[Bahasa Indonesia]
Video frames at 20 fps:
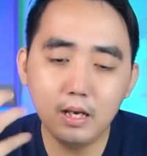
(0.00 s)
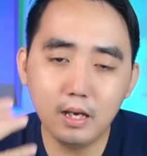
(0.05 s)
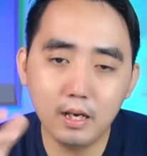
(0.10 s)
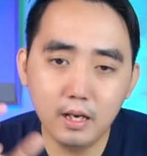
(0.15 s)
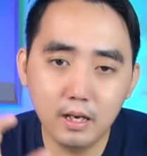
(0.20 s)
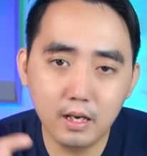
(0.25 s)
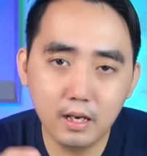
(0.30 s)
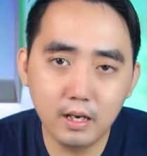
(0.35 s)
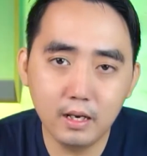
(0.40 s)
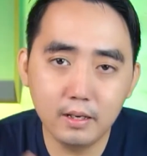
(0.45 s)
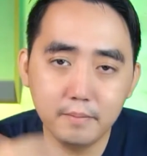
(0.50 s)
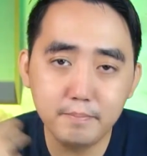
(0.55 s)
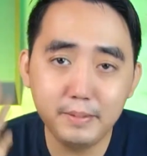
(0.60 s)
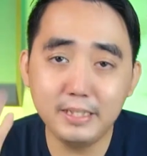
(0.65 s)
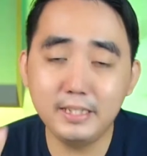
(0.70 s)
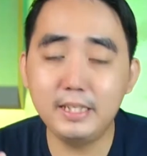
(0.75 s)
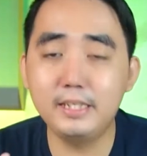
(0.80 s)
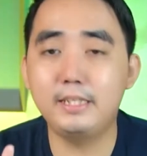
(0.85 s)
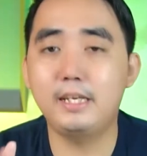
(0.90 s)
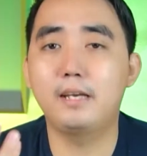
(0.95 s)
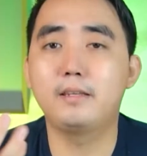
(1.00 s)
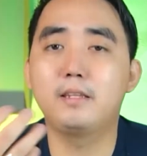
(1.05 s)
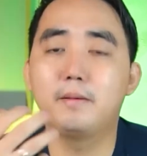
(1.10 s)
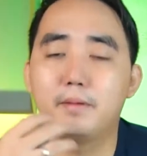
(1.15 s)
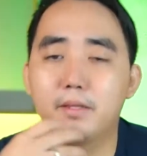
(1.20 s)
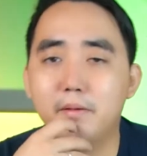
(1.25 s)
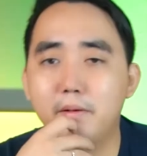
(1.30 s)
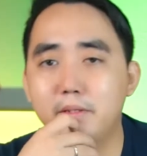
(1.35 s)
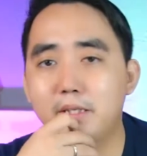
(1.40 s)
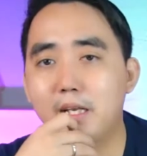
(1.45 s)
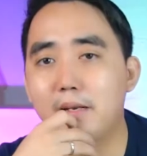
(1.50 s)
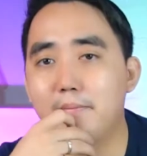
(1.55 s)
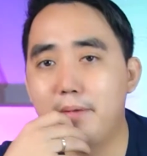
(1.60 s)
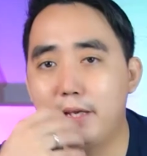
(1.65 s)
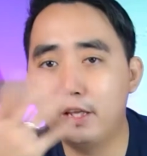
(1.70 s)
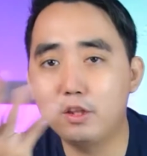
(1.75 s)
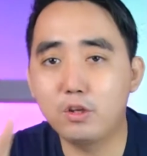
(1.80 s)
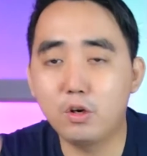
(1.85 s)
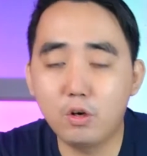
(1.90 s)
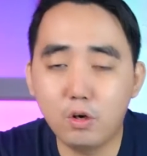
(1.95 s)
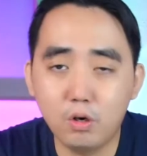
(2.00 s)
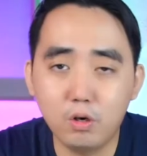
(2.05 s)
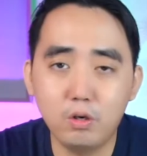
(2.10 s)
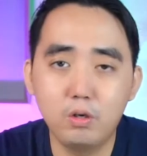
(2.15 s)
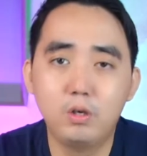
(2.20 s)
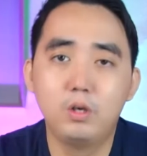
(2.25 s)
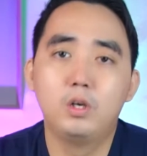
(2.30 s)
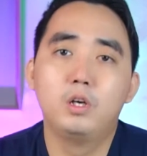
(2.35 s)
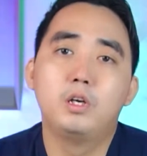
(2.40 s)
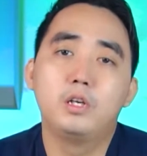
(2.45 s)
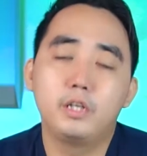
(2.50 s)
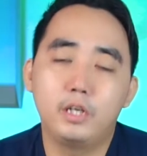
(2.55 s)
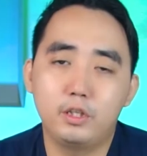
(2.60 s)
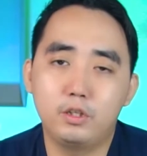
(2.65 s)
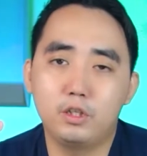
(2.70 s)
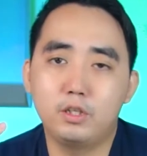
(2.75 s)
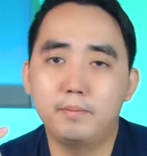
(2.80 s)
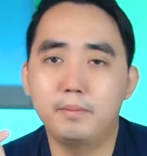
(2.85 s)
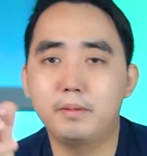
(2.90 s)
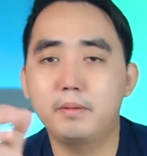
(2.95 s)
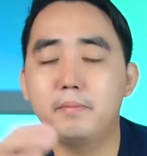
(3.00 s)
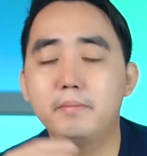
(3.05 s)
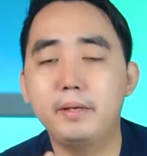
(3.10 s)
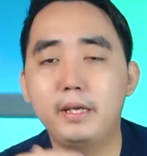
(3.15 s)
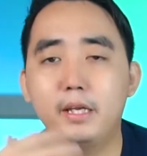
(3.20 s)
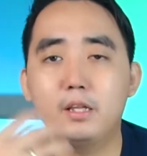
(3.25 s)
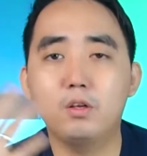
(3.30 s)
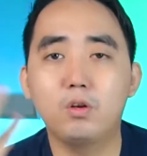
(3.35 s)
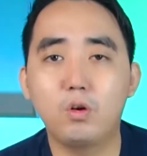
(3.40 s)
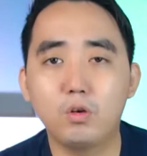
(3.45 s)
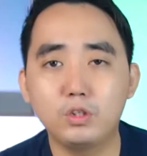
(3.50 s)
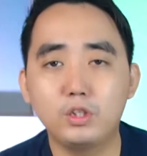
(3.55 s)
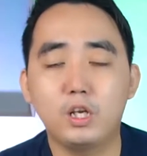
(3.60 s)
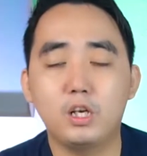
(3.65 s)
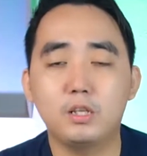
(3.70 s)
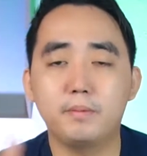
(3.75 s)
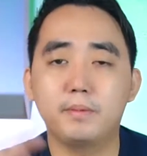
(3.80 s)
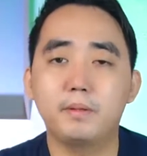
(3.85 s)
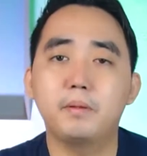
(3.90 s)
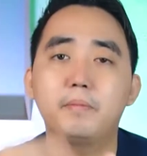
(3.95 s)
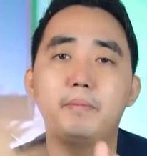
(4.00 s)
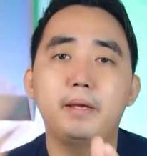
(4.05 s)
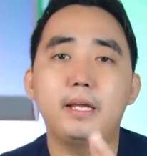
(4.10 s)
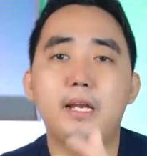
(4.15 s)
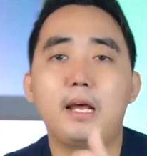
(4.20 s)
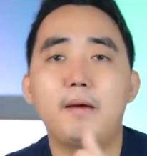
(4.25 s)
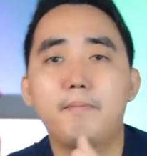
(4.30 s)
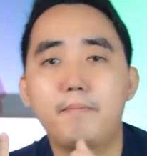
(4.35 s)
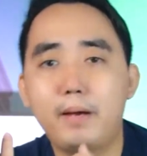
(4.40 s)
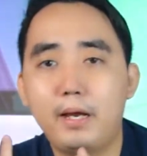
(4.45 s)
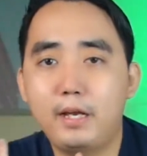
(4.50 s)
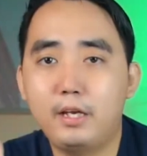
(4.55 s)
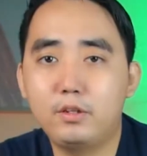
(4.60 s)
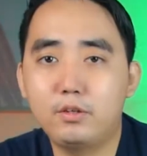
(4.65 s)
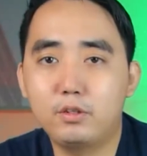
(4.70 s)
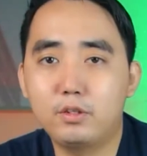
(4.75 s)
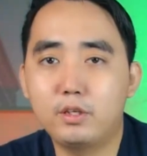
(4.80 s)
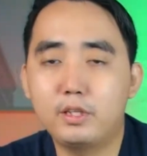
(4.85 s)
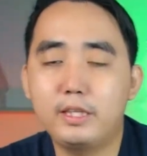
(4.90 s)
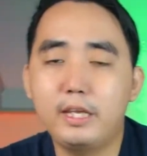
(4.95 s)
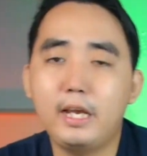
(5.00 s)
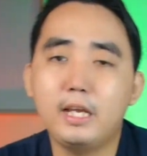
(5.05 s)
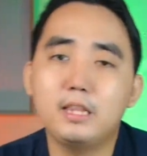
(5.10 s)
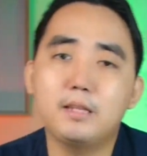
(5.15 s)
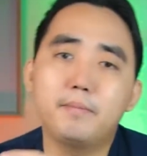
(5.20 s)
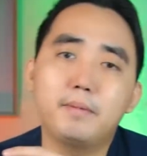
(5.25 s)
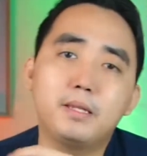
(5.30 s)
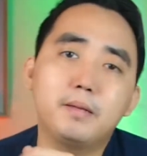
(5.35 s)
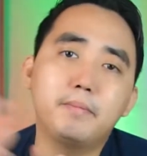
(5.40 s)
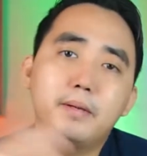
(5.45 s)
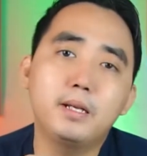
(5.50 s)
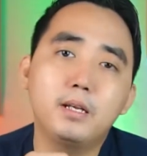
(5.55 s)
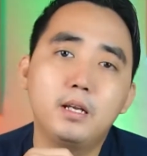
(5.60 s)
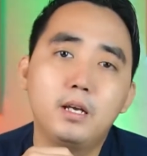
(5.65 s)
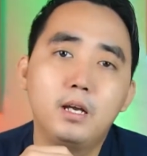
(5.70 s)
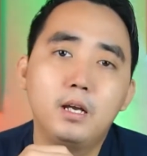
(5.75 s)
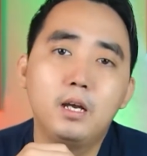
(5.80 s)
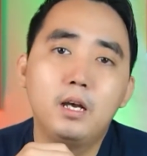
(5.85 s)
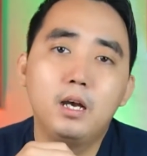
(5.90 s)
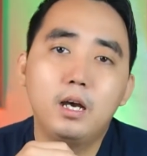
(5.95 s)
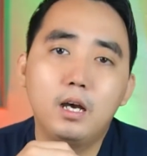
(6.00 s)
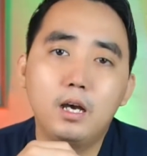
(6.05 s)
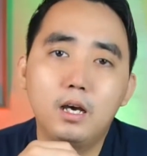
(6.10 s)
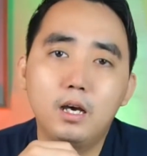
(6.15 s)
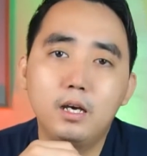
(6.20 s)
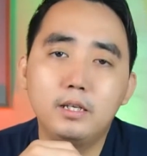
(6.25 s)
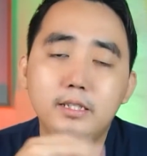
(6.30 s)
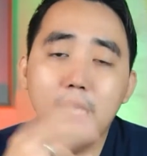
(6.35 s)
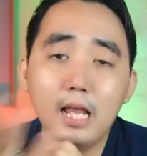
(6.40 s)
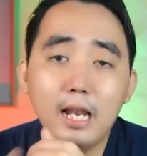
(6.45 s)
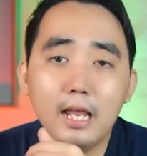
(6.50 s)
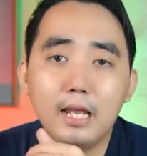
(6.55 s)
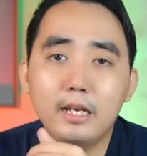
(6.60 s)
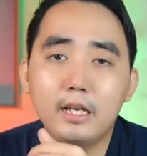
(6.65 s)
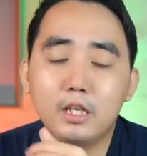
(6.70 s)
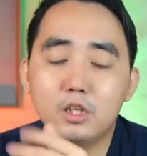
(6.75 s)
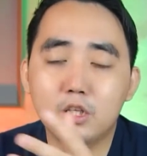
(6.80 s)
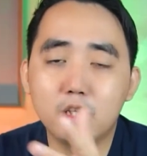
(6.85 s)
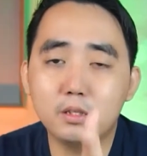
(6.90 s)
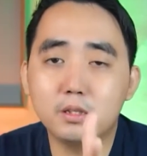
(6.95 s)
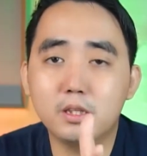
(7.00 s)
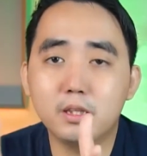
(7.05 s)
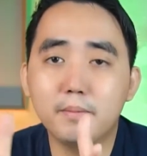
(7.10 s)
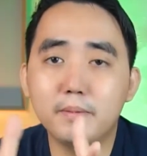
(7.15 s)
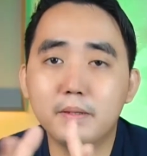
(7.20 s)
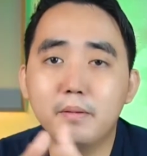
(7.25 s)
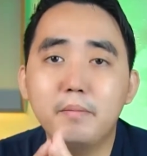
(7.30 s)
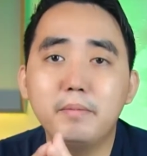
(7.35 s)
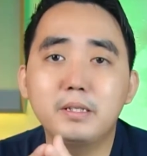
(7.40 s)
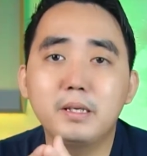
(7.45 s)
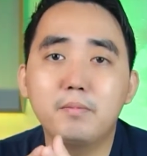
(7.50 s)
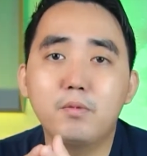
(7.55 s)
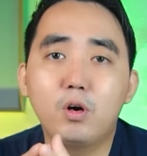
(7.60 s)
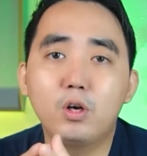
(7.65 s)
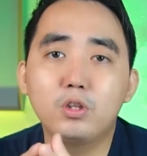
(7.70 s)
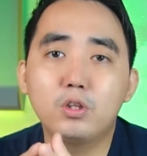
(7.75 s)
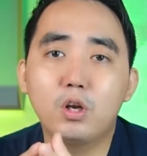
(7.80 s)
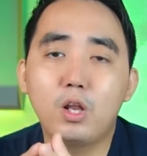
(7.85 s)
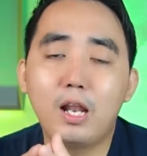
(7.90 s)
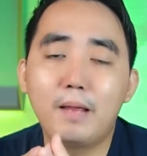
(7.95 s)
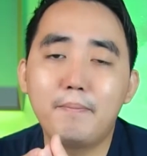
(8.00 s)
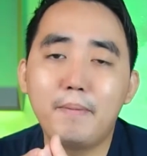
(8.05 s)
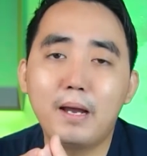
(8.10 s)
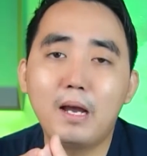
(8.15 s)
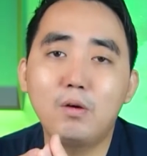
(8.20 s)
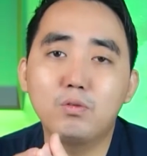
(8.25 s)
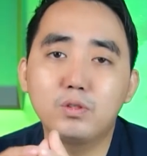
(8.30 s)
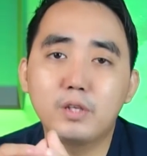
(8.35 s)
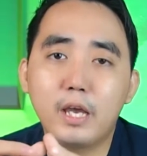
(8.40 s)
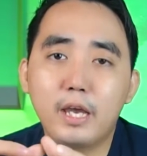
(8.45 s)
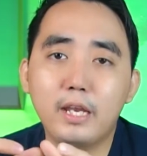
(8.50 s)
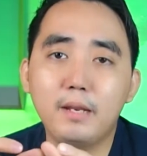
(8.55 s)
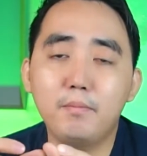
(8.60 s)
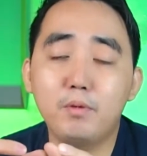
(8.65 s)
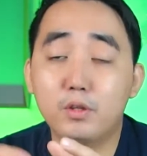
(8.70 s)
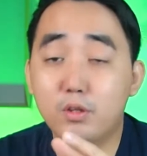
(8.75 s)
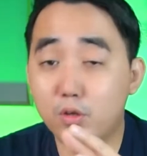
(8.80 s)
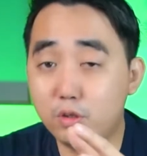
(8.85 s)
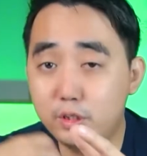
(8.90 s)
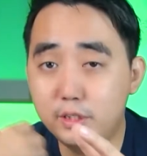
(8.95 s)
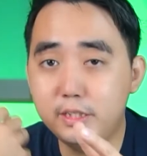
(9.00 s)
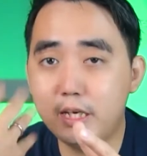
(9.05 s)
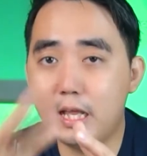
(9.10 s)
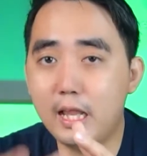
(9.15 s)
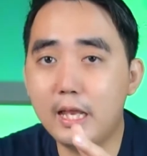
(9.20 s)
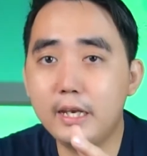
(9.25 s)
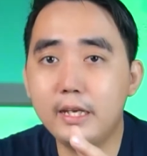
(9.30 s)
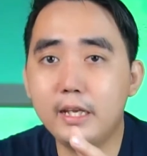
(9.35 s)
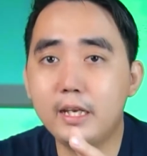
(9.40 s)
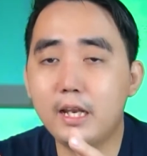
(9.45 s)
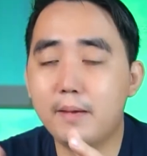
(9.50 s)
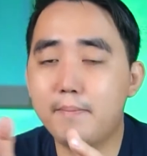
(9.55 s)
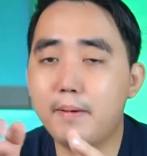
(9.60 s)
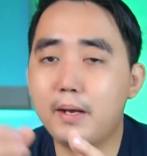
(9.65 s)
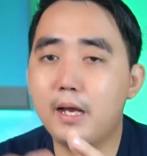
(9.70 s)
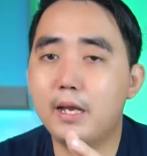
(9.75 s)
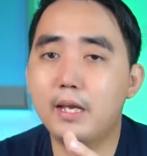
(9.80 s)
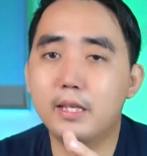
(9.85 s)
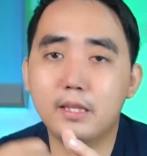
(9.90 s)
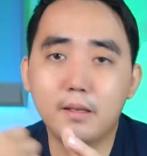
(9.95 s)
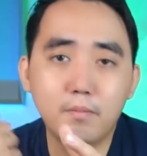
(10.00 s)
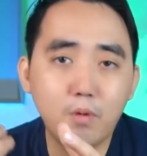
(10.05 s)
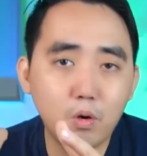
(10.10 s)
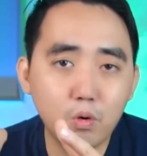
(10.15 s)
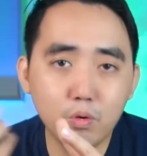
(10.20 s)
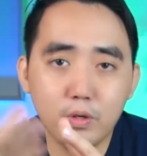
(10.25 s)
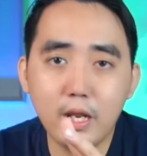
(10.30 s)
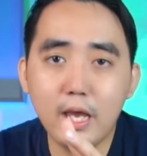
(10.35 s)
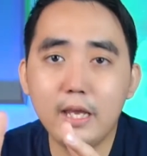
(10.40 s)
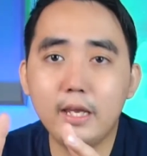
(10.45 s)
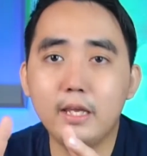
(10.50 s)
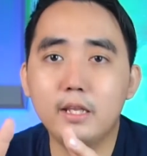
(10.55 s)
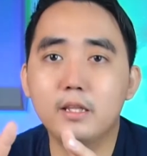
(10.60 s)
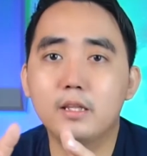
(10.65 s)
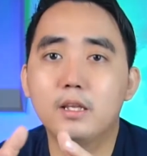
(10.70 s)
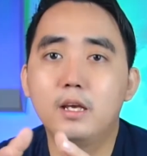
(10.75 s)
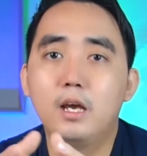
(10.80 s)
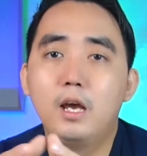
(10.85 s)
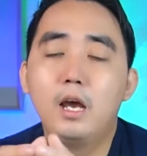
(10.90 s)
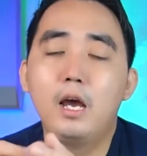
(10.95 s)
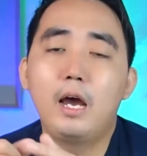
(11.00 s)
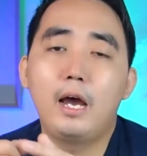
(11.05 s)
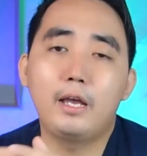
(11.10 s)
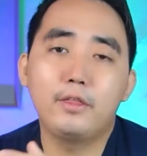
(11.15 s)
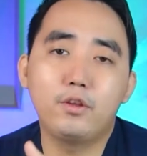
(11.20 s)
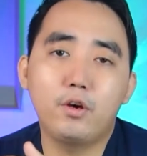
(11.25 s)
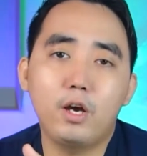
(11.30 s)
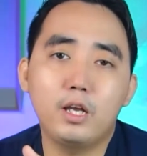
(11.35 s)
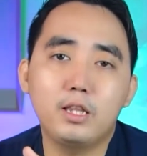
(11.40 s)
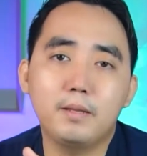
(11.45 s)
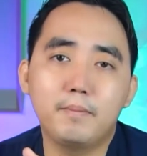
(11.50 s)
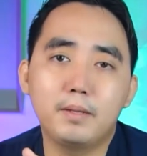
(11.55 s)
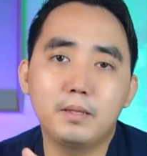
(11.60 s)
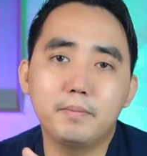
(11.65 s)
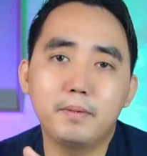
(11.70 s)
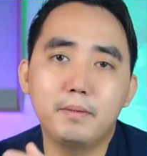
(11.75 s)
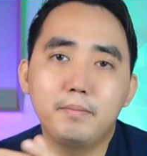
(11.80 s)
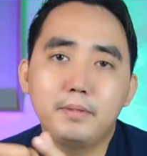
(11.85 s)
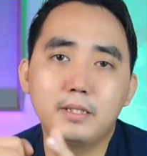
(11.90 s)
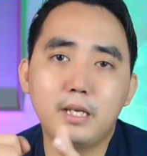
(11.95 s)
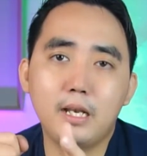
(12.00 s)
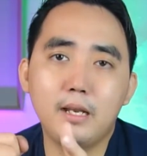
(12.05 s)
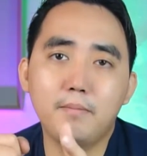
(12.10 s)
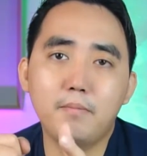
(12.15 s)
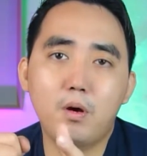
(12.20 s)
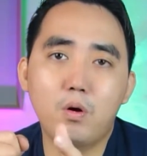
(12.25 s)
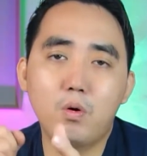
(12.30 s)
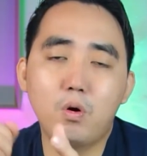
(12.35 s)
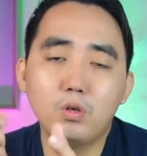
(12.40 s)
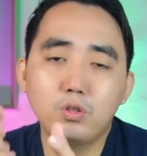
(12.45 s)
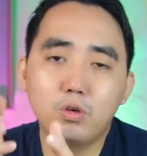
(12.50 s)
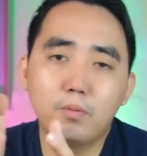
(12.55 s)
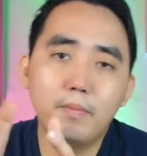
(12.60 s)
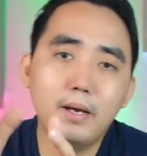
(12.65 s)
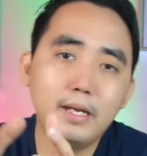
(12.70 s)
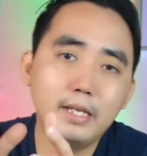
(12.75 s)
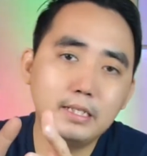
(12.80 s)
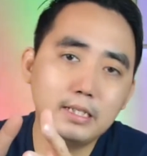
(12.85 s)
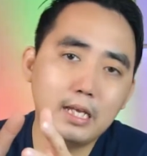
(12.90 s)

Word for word: uh, bisnis ya teman-teman misalnya bikin toko gitu teman-teman bikin grosir teman-teman bikin apa gitu ketika teman-teman uh, jalan gitu teman-teman bisa mengontrol apakah usaha ini mau terus dijalanin apakah kita mau udahin ataukah teman-teman misalnya mau oh coba nih